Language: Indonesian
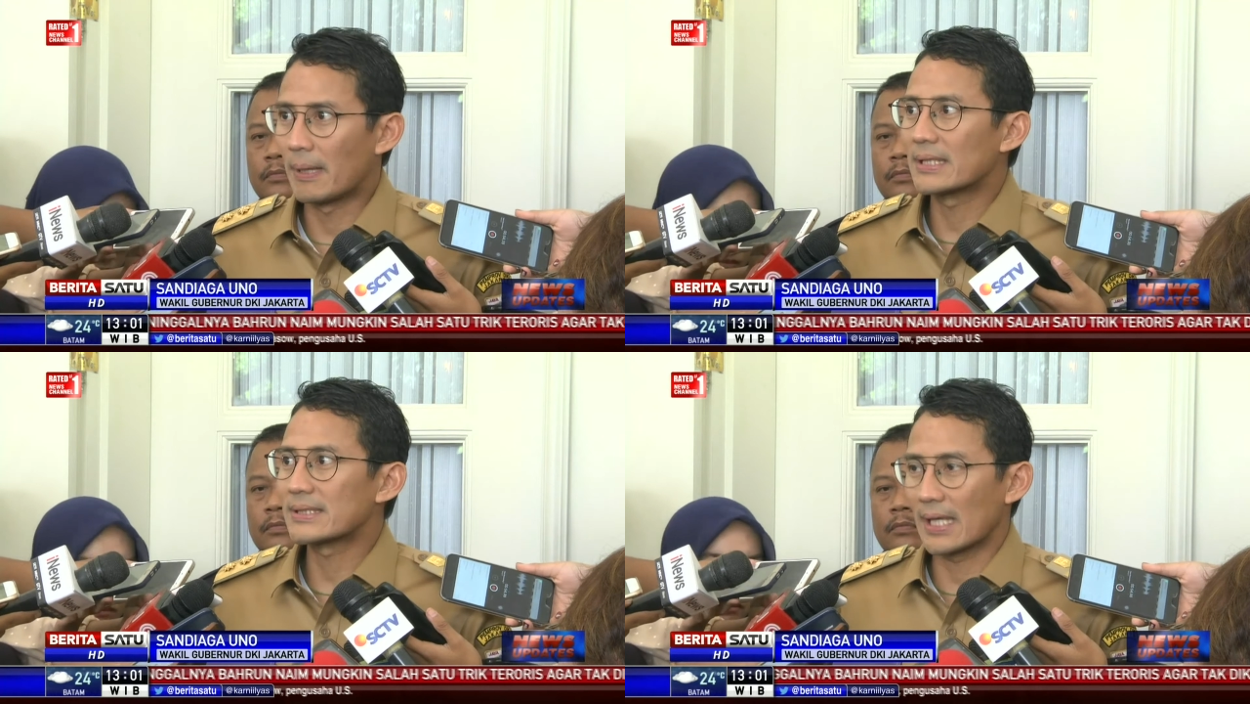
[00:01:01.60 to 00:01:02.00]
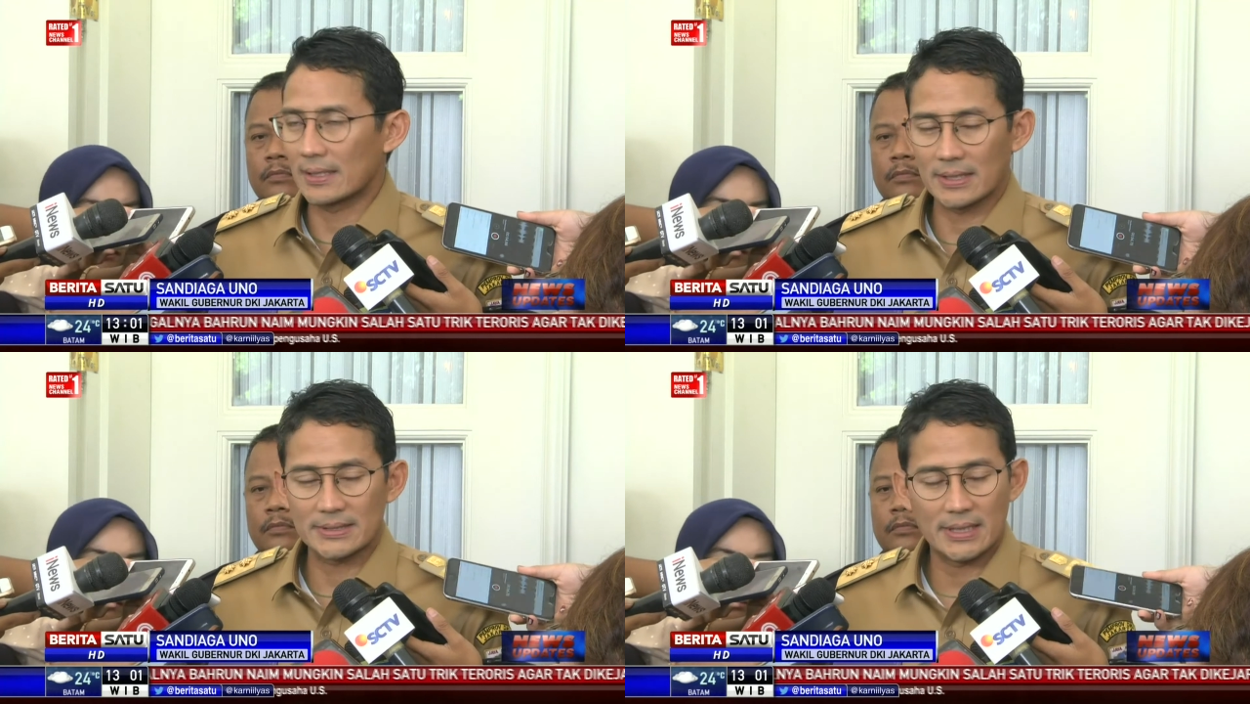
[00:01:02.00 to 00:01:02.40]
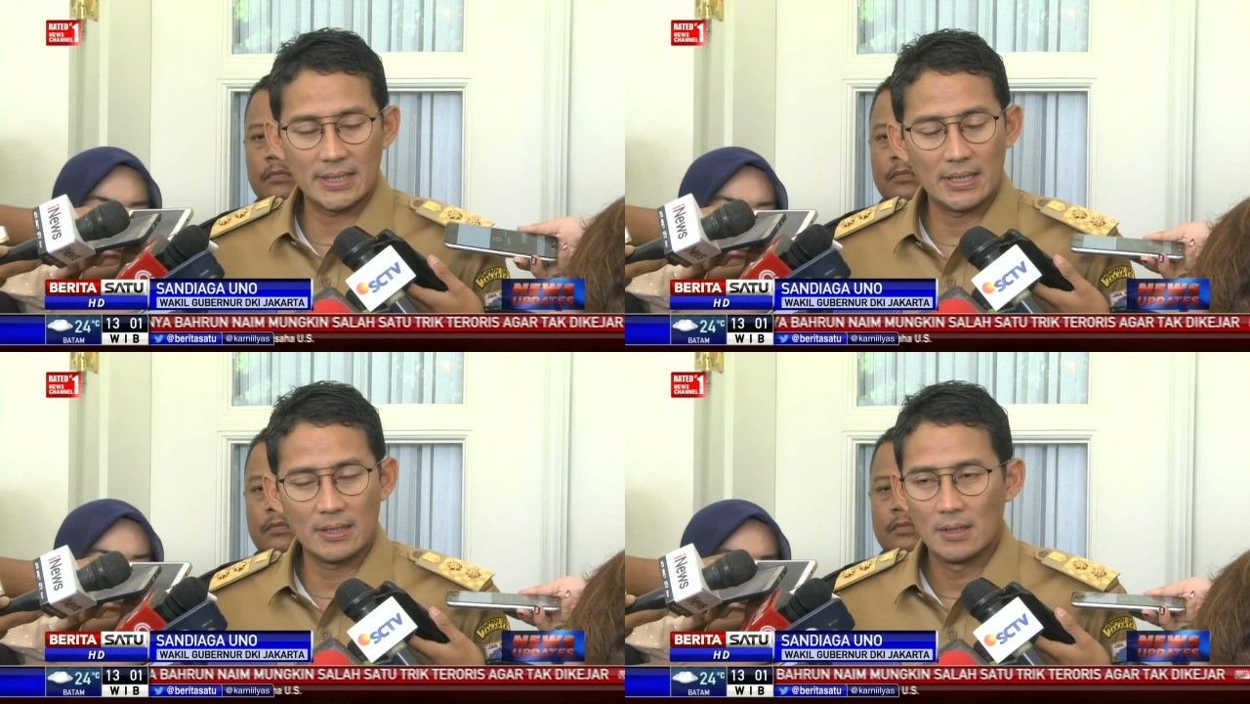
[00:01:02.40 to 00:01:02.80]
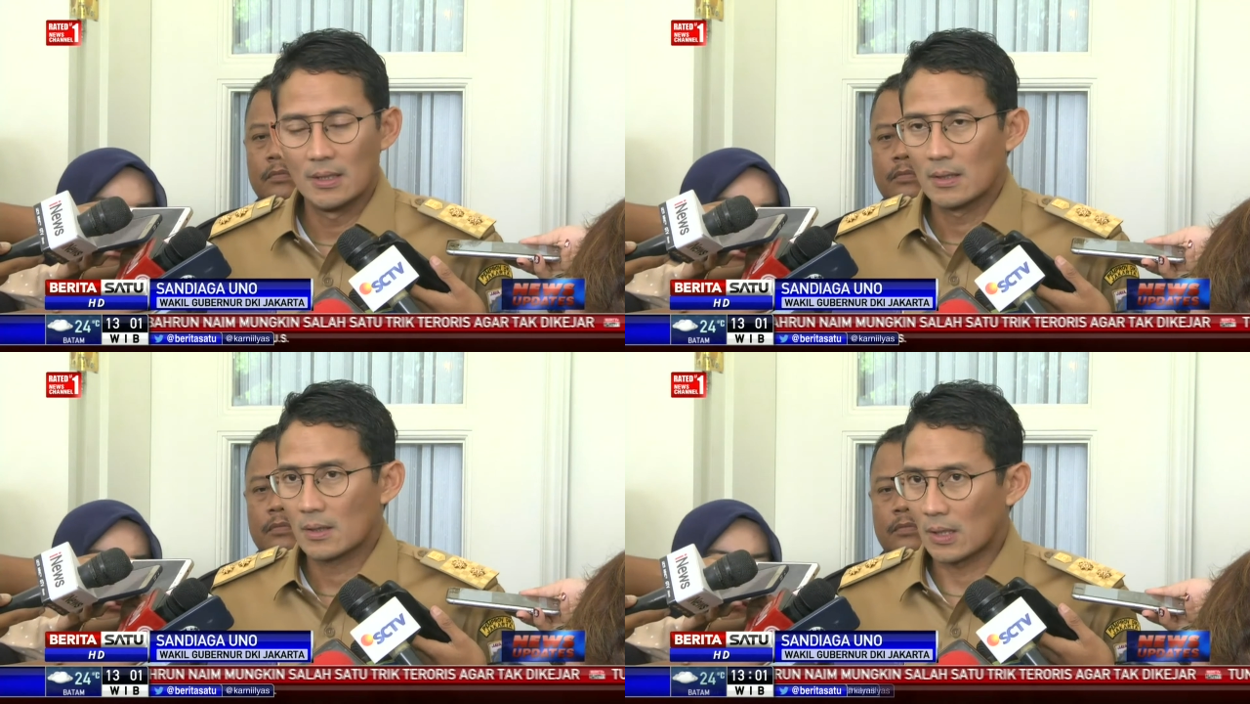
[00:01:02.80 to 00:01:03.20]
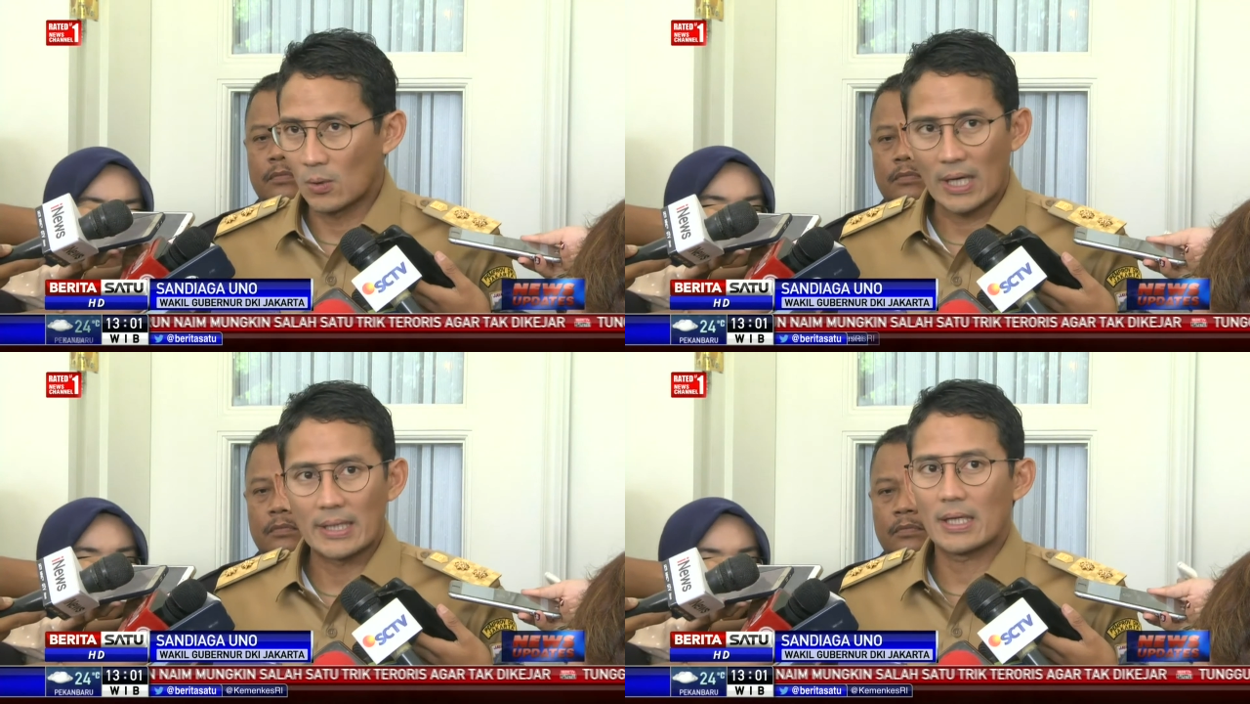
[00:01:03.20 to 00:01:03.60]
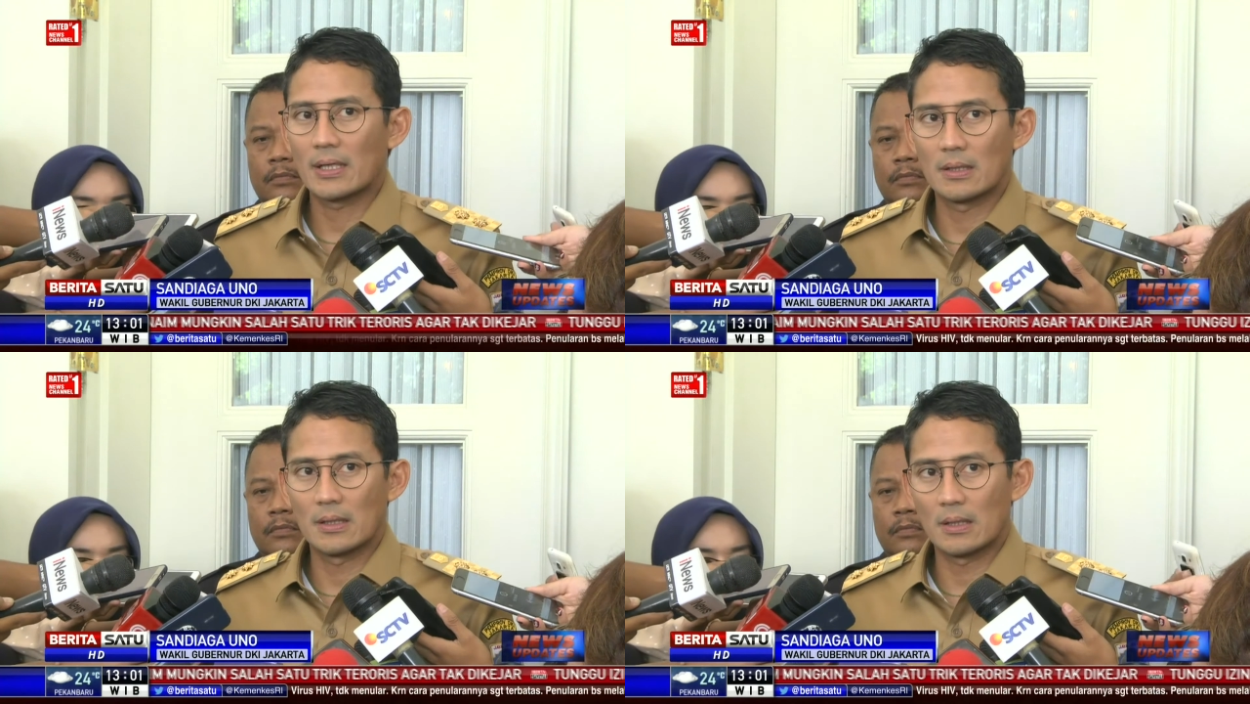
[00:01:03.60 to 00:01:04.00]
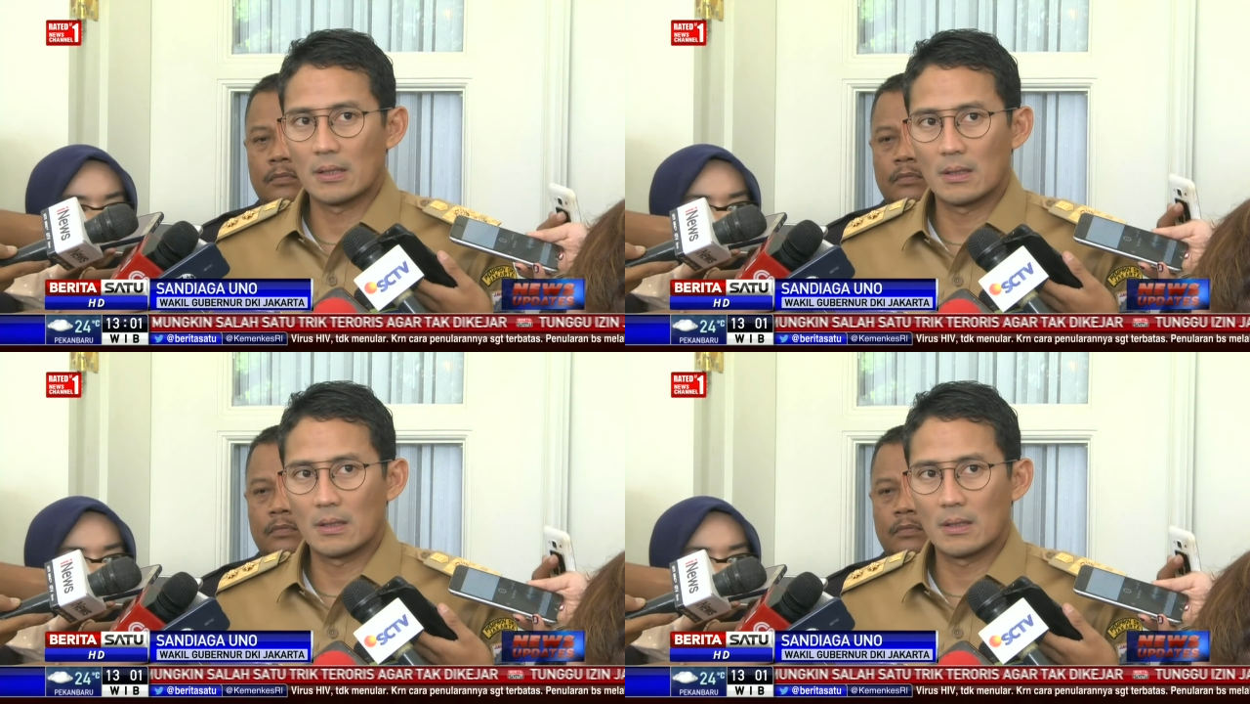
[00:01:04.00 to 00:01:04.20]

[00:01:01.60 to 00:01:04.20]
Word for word: tadi pagi saya datang ke sini keluhannya